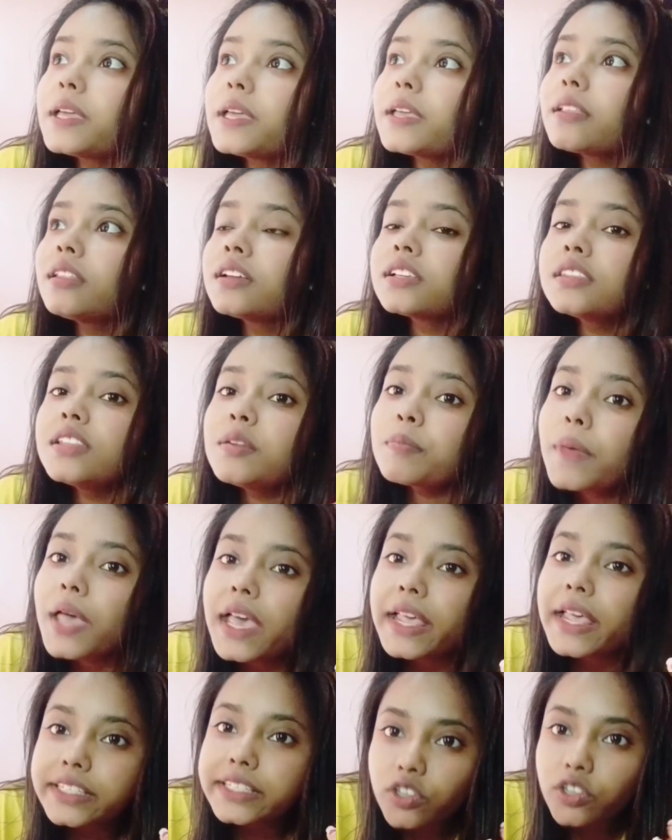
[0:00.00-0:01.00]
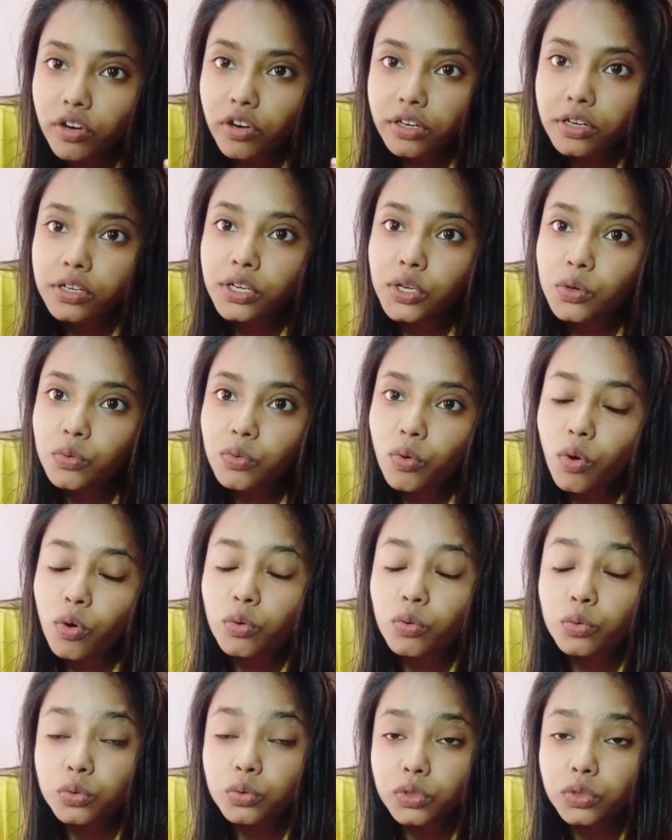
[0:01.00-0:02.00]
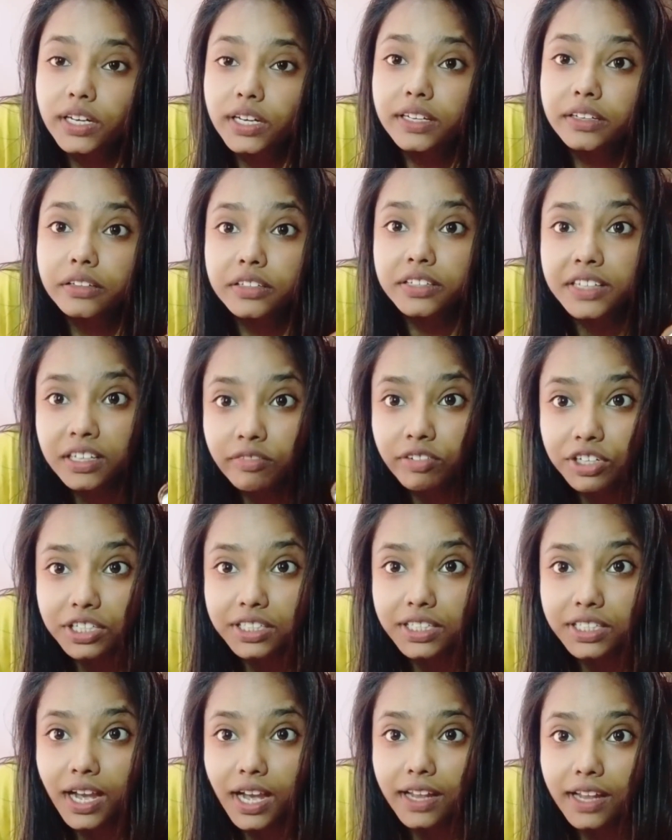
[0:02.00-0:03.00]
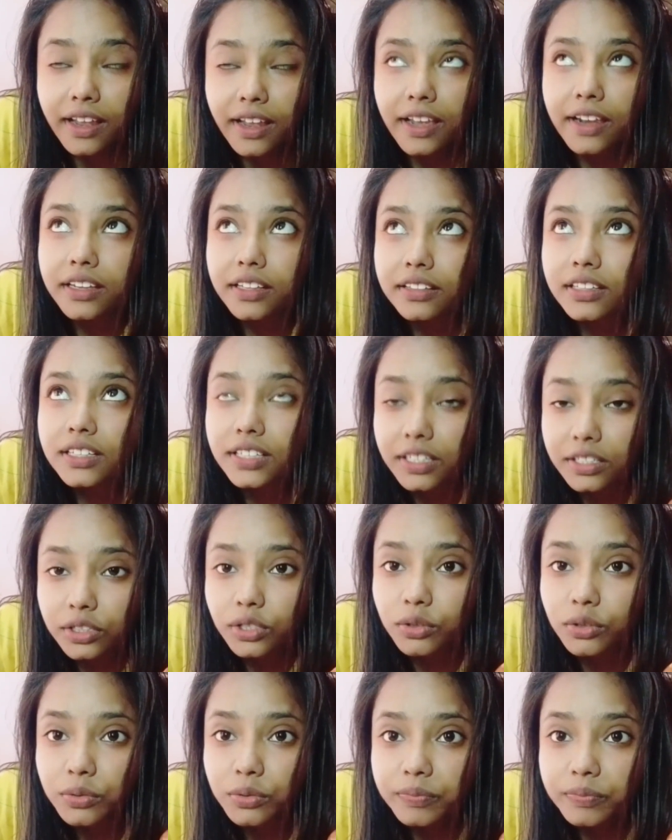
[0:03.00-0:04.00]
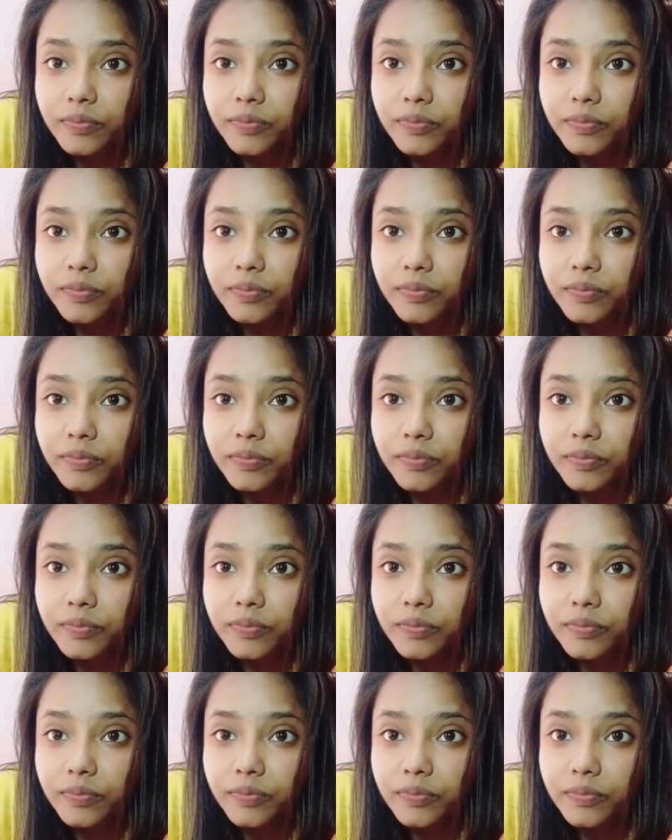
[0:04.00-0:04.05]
मैं दस दिन पहले से ऑर्डर की हूँ और उसका डिलीवरी दिखा रहा है कितना जानते हो